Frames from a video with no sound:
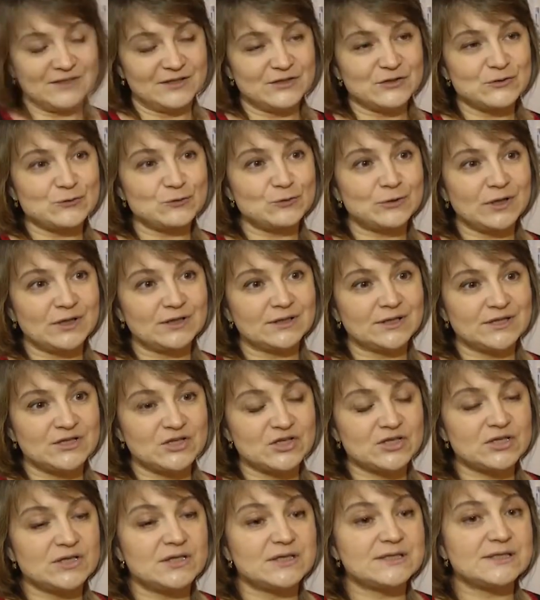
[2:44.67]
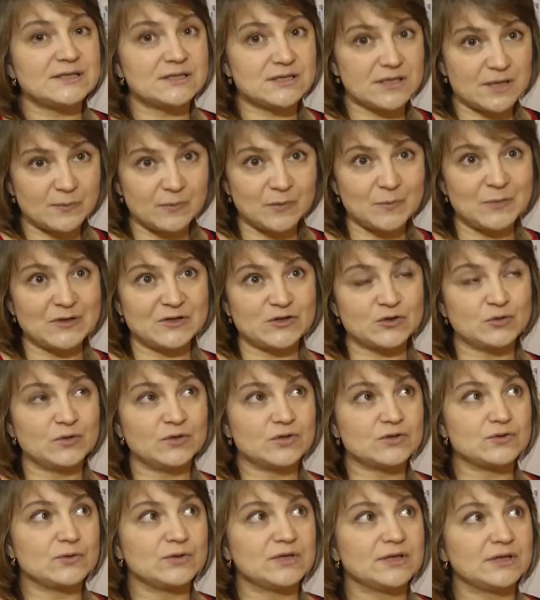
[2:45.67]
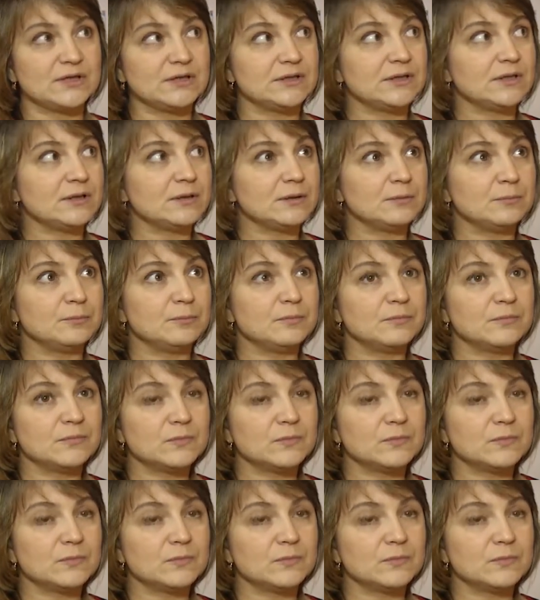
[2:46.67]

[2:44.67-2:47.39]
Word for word: Результат, конечно, есть. И самый большой результат – это